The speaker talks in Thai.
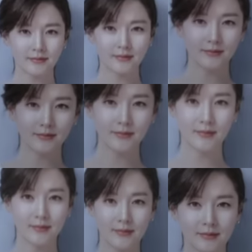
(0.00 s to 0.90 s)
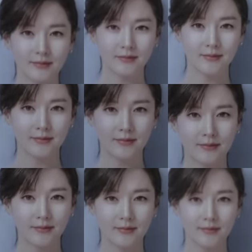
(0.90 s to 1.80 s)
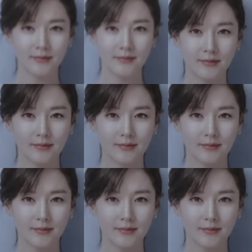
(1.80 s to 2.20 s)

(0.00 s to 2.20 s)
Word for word: คือพิมพ์ว่ามันทำให้แบรนด์เขาดูแบบ